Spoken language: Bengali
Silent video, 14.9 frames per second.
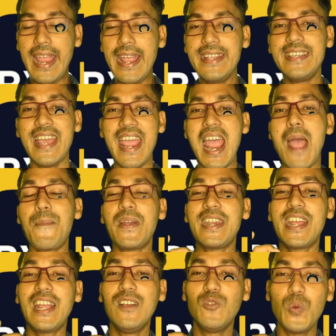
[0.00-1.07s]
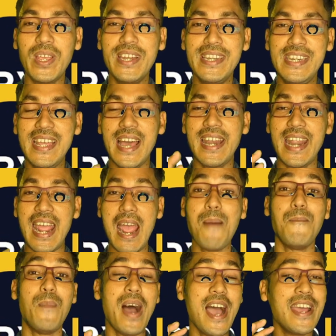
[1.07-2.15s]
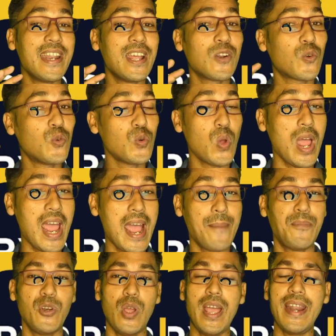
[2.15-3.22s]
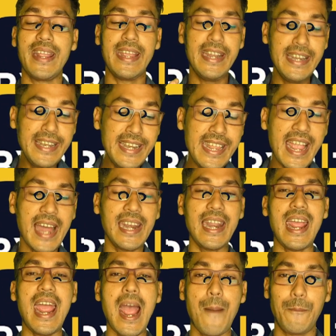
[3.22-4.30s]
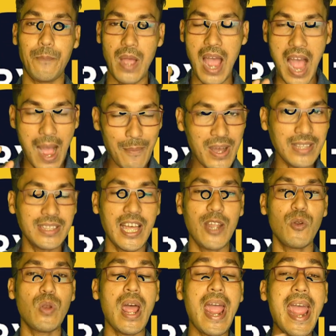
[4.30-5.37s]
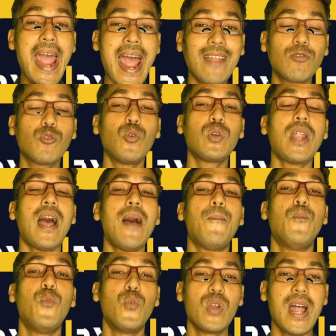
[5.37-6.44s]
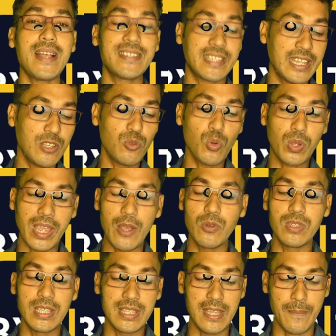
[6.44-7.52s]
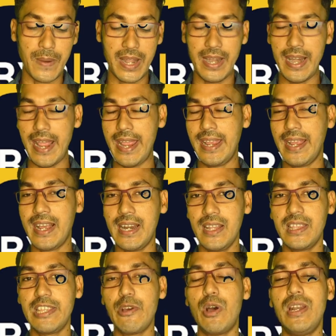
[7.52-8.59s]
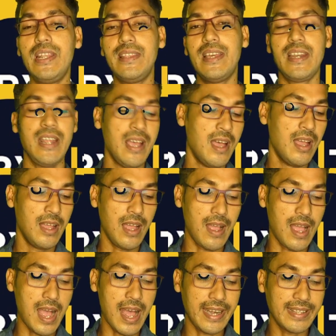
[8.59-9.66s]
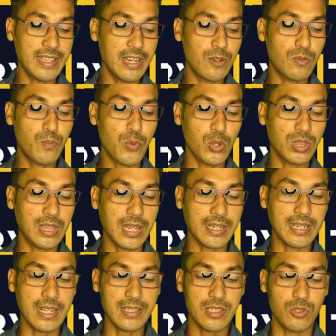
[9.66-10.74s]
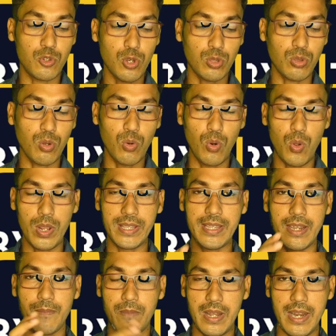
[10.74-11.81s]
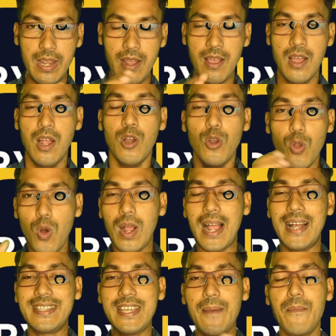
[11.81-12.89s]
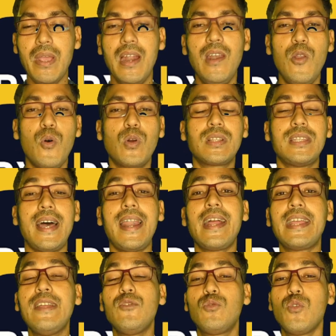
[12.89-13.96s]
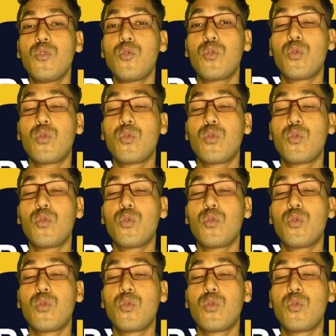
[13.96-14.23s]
এই যে অ্যাপ এটা কিন্তু ইন্ডিয়ান অ্যাপ বাইরের কোনো অ্যাপ নয় আর ইন্ডিয়ান অ্যাপ আমার ধারণা এতটা বোনাস কিন্তু কেউ দিতে পারে না এখানে দেওয়ালিদের আর এদের প্রত্যেকটা যতগুলো এদের মানে লোক আছে মেন লোক তারা কিন্তু